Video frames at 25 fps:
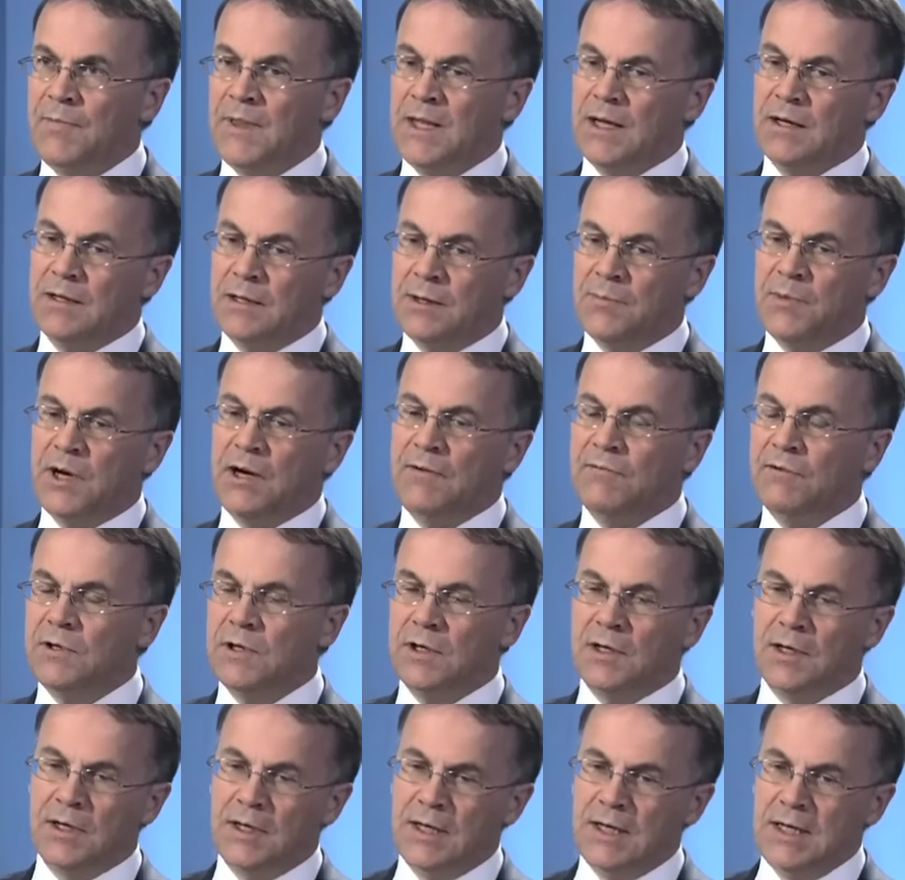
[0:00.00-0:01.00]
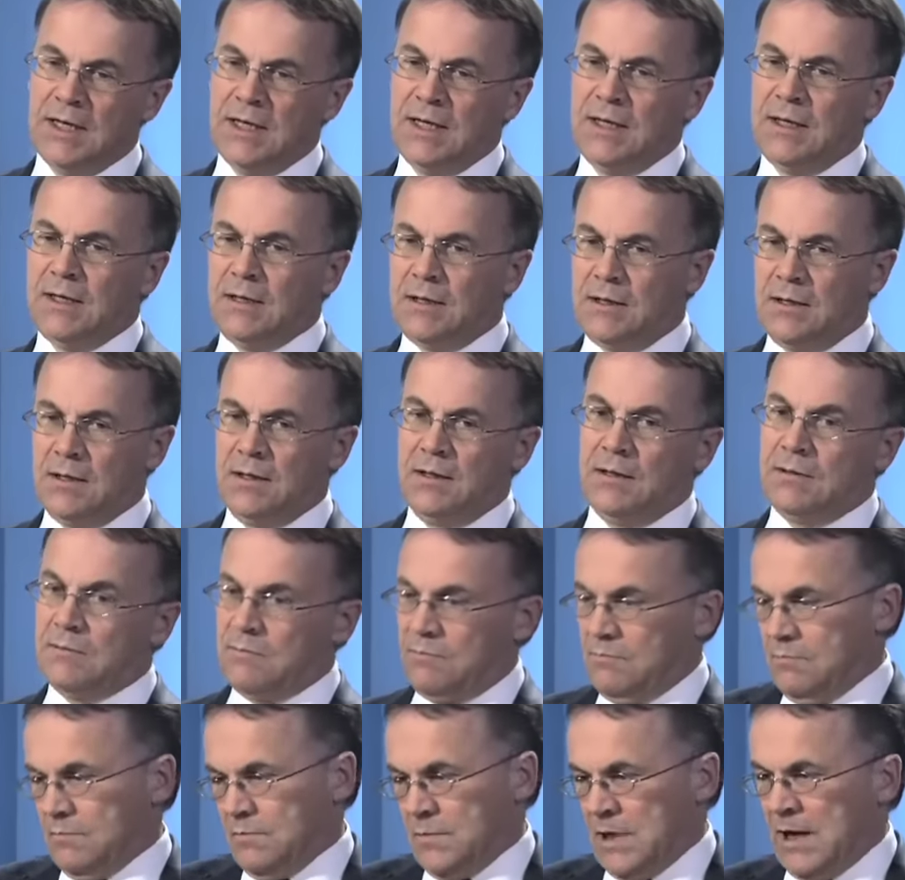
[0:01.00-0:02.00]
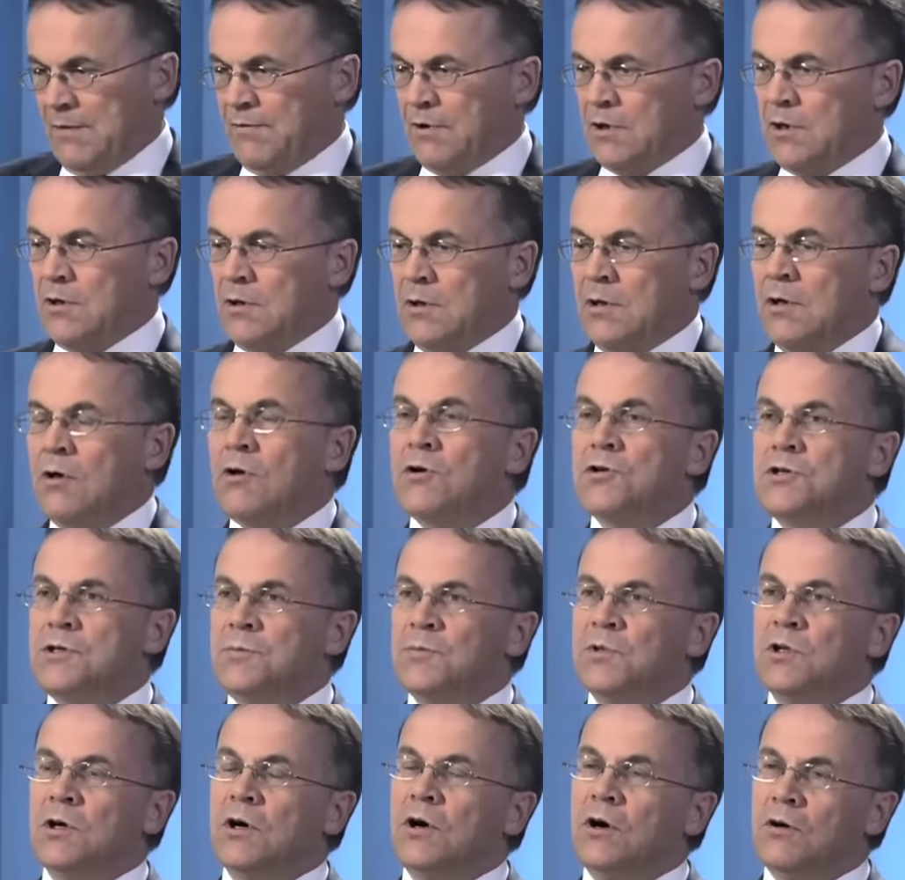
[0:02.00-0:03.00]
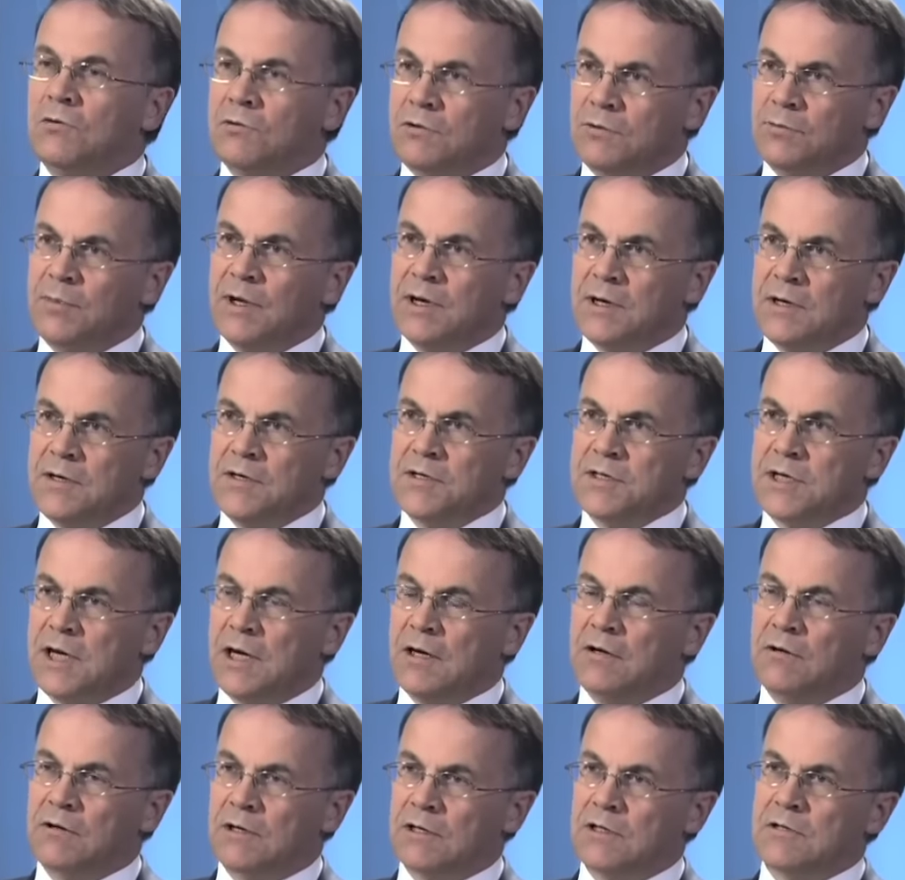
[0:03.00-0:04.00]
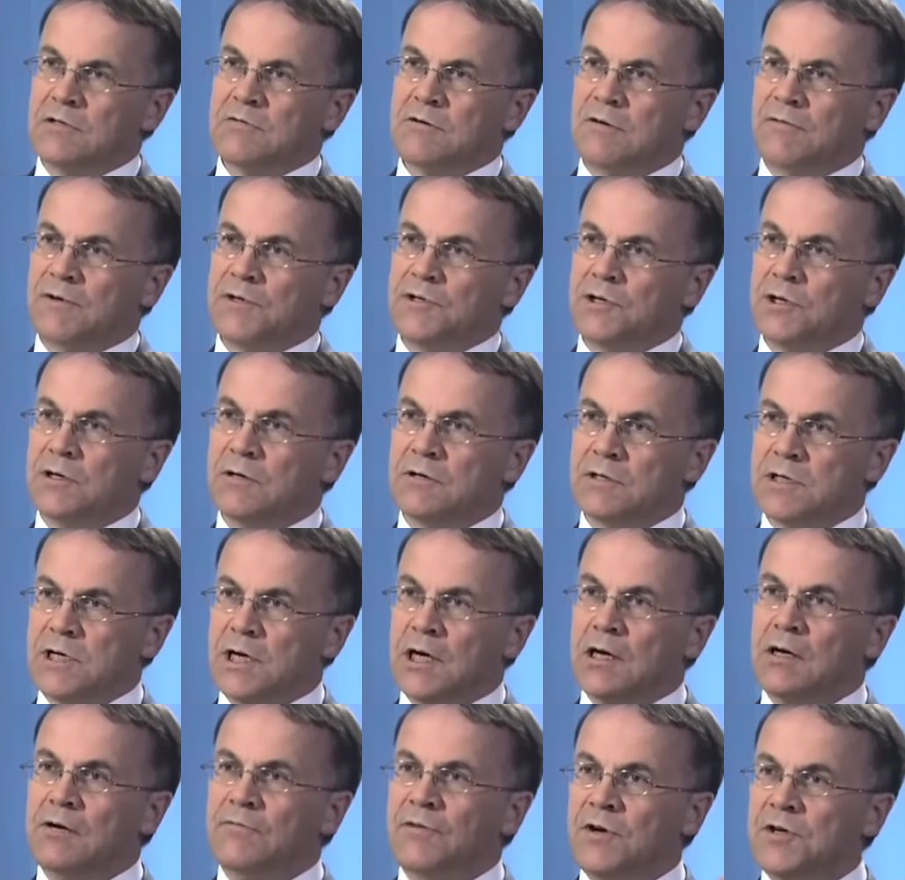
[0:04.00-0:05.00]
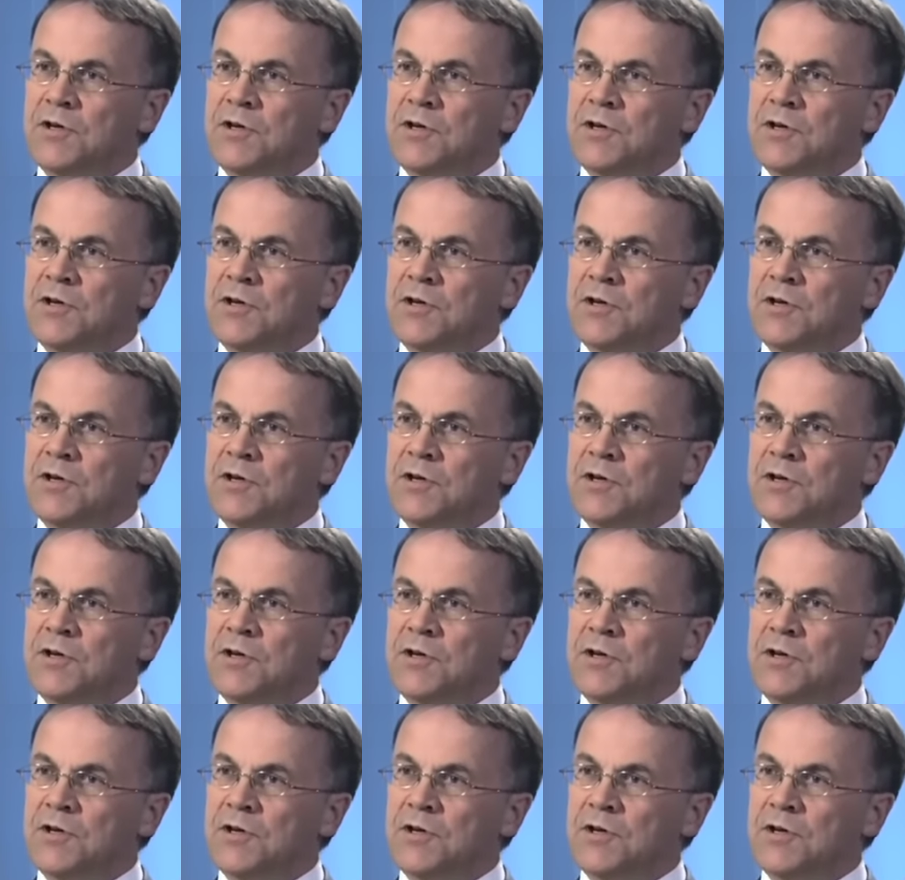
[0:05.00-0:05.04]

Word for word: Tak naprawdę nawet dochodzimy do hołdu berlińskiego Radosława Sikorskiego.